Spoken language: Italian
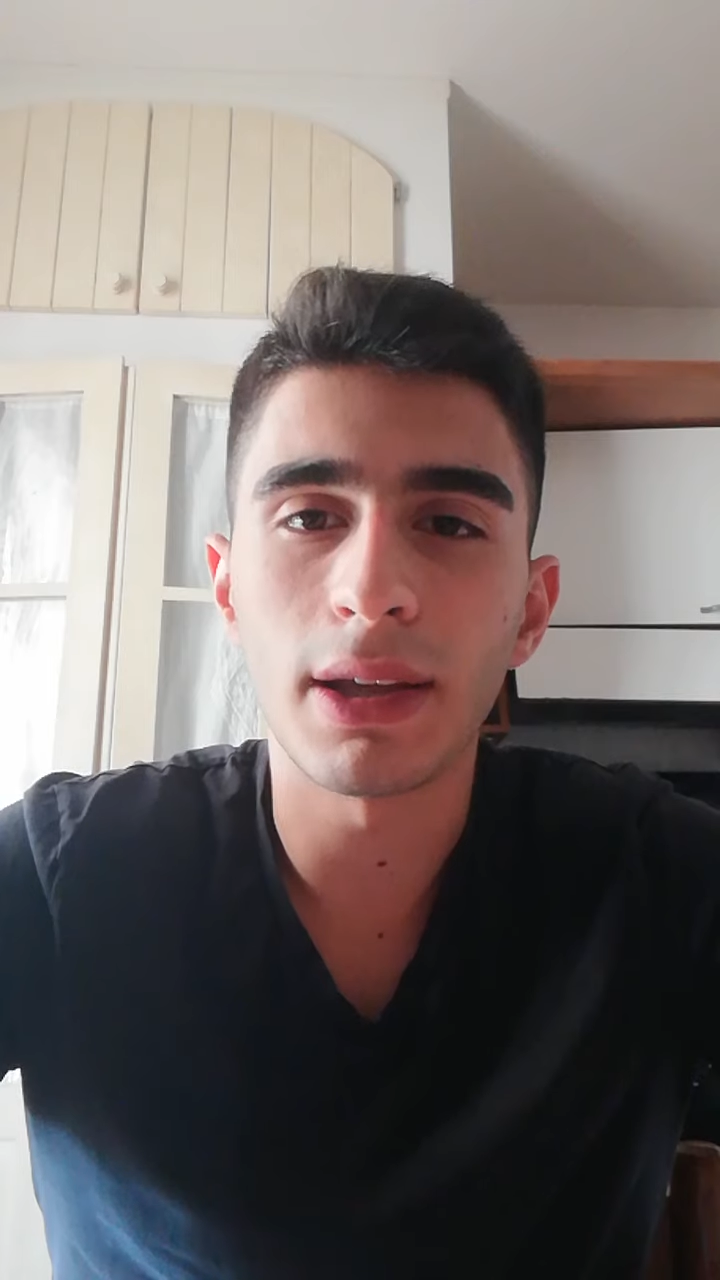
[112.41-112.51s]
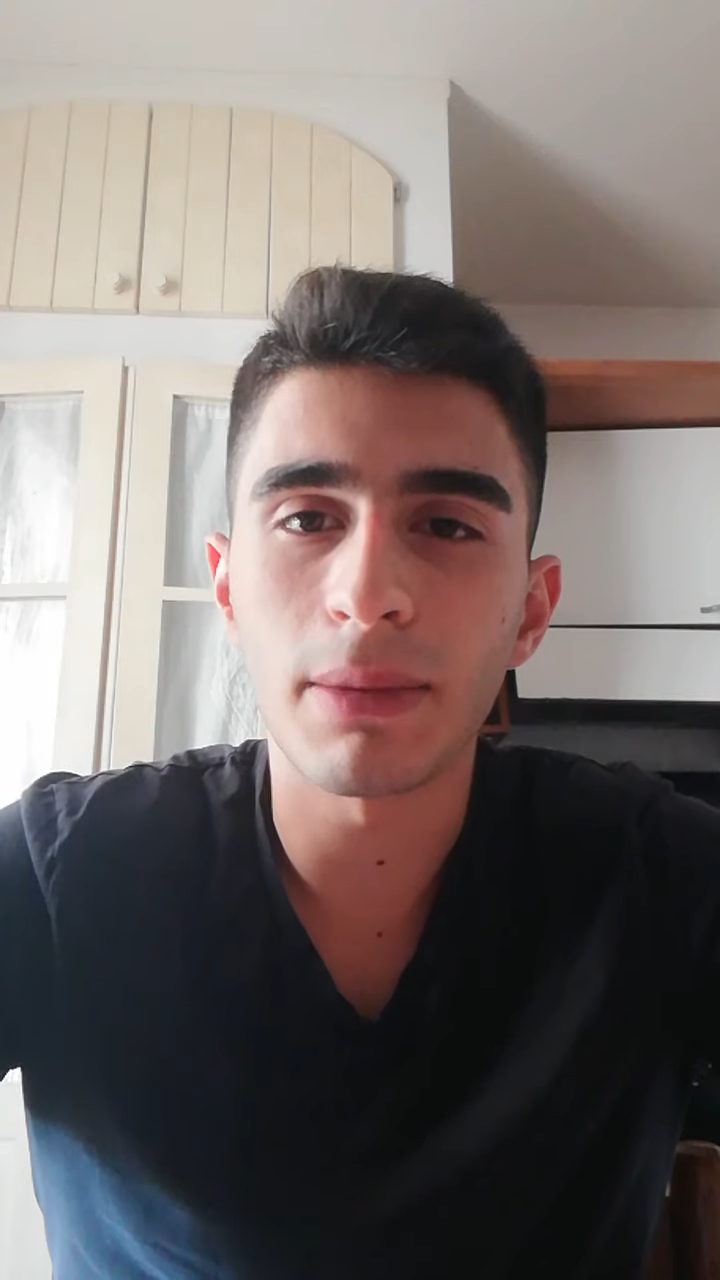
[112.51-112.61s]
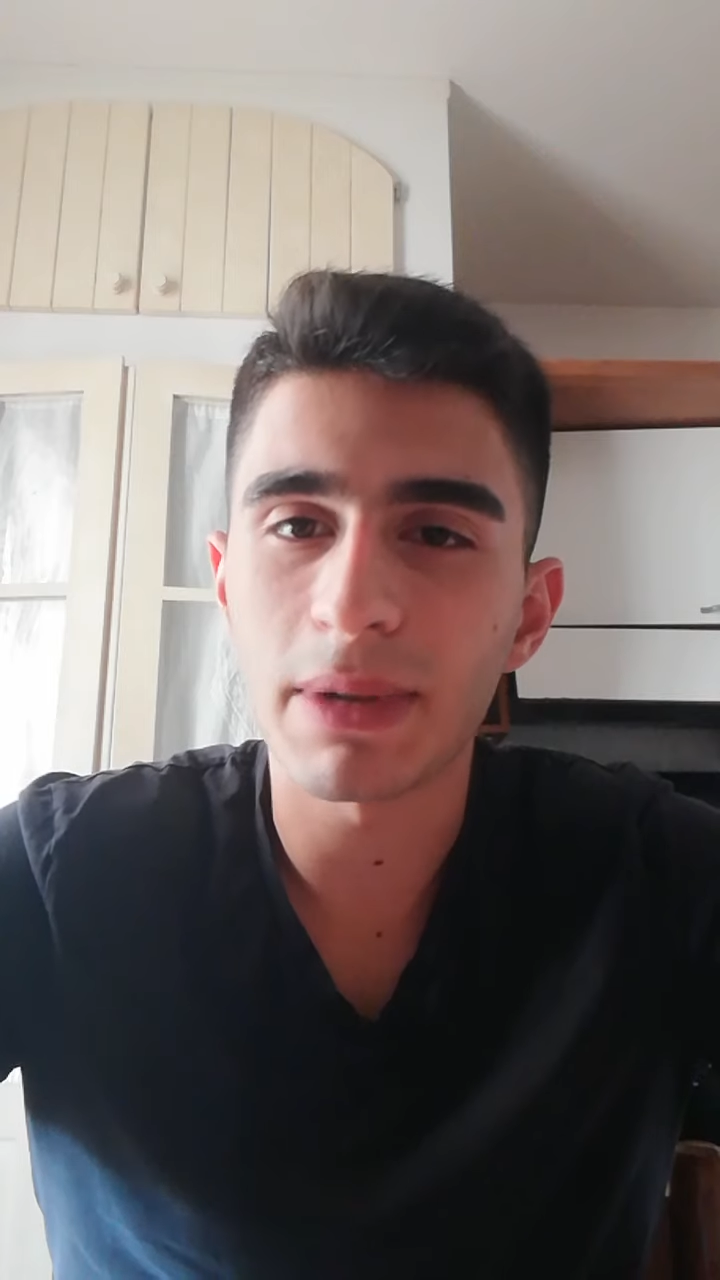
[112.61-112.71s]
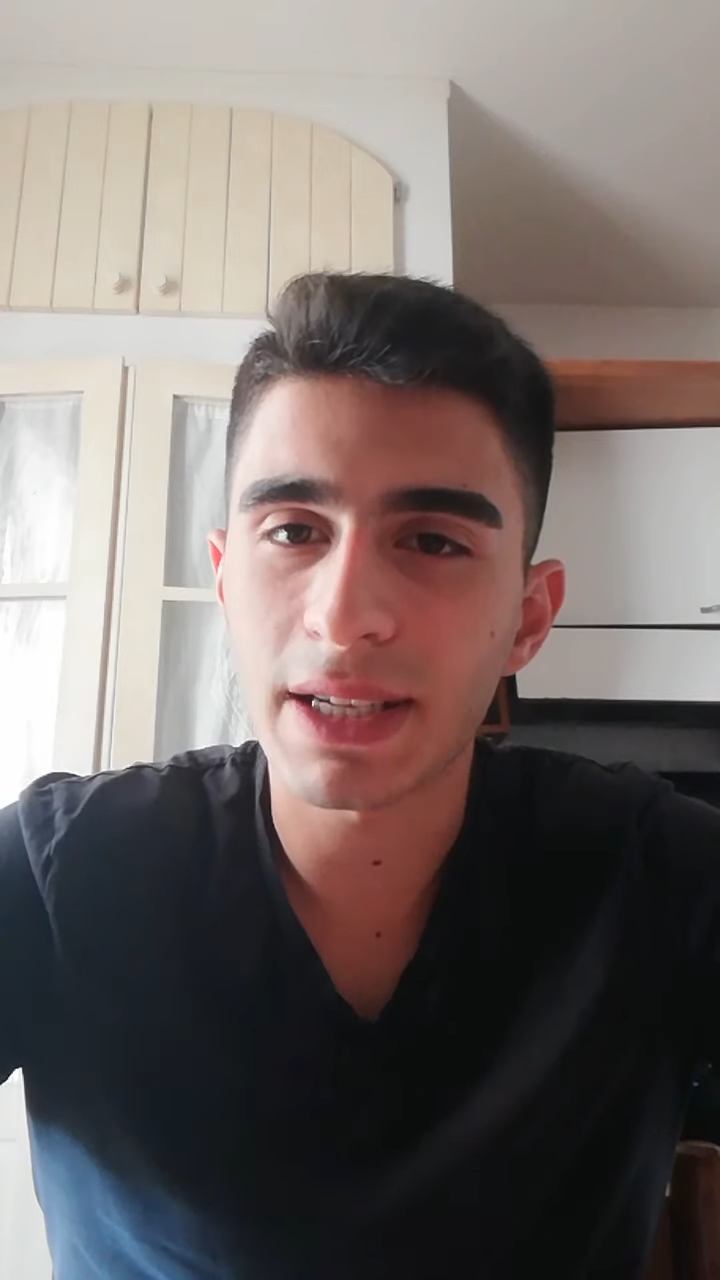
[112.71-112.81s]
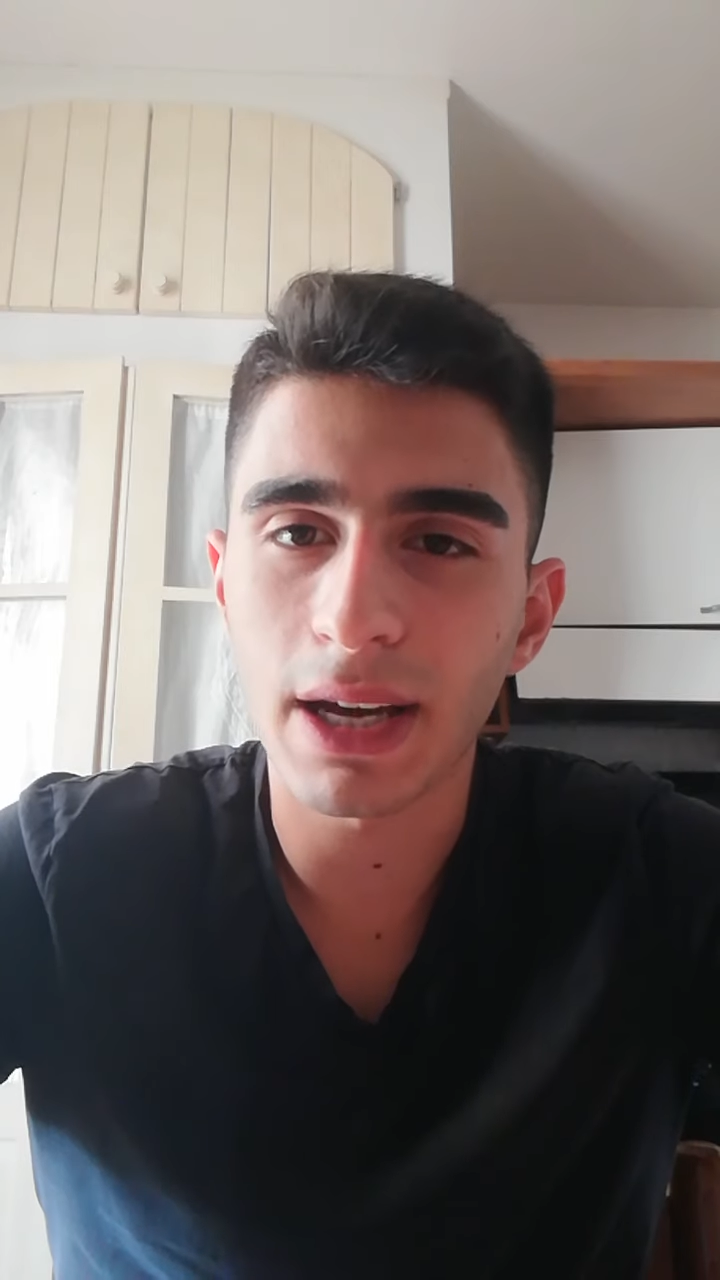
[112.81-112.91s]

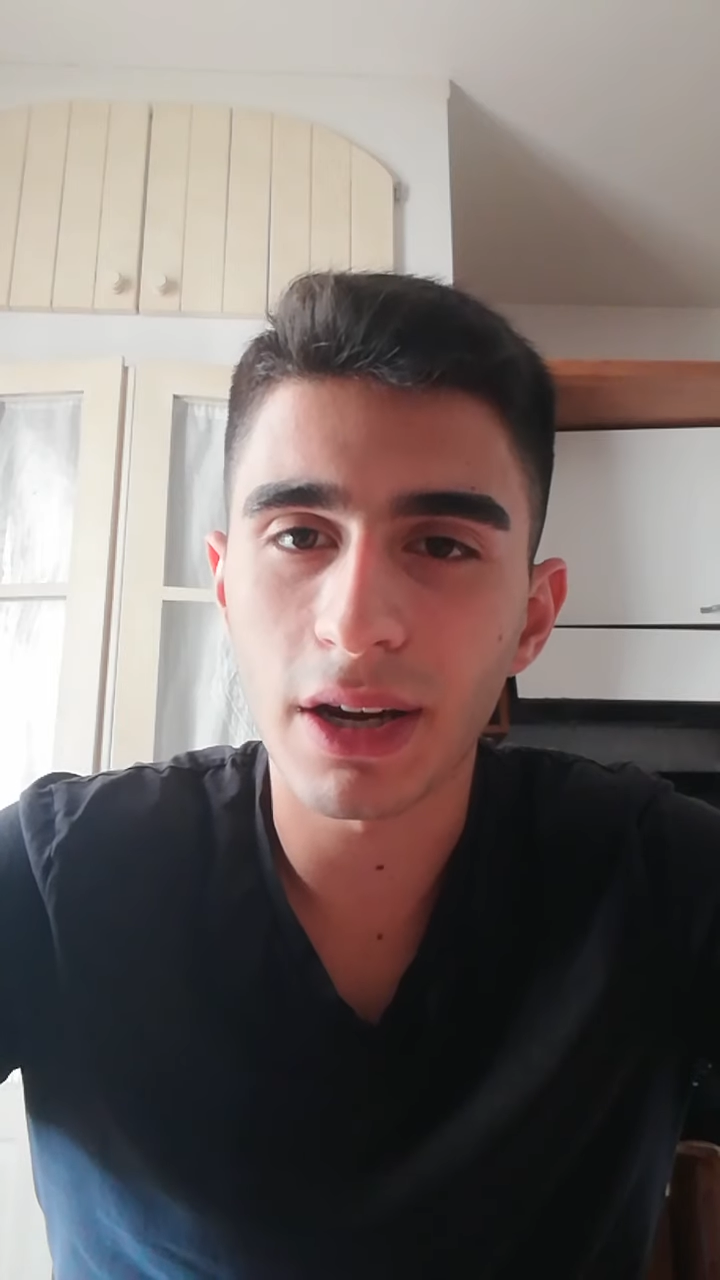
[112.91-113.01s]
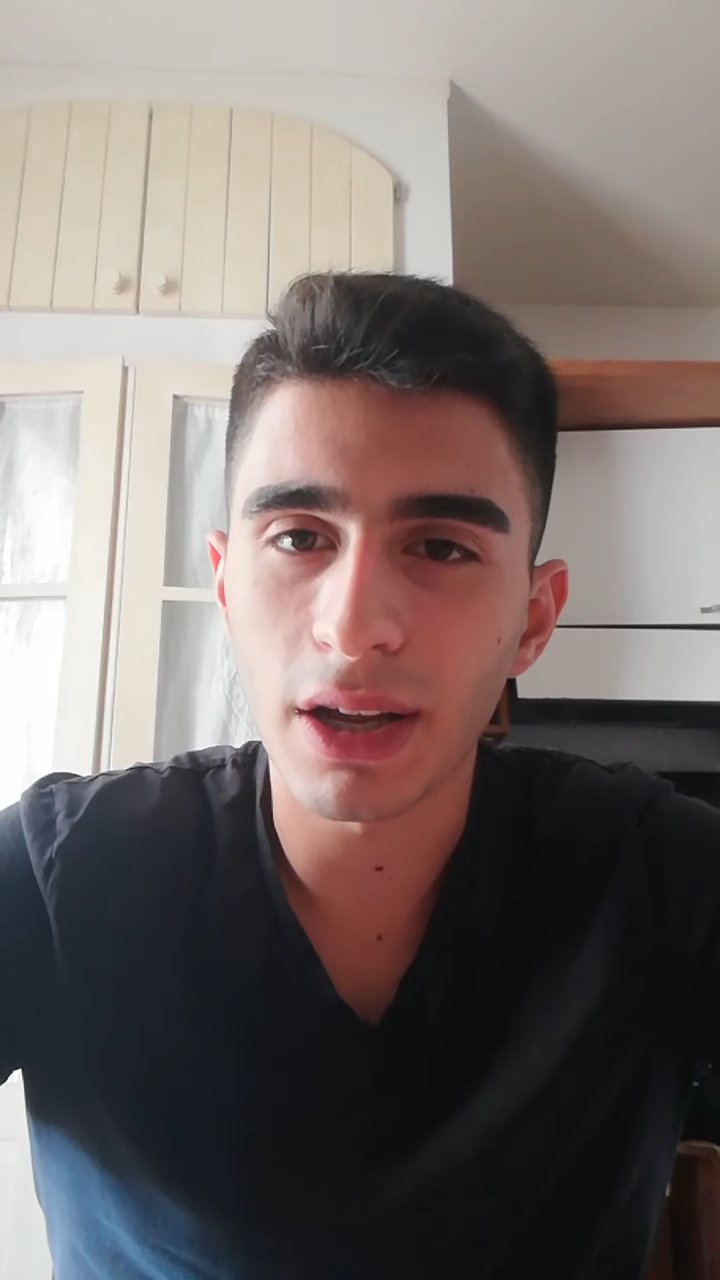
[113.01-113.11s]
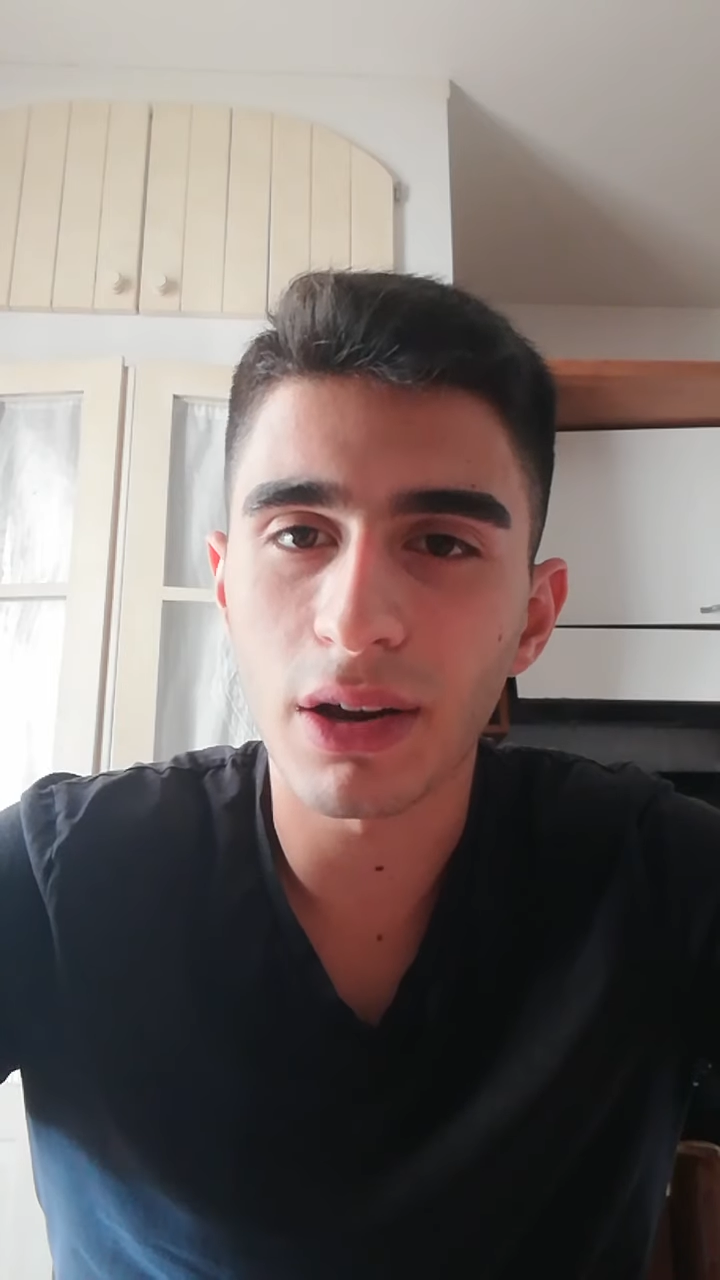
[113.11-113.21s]
ripescare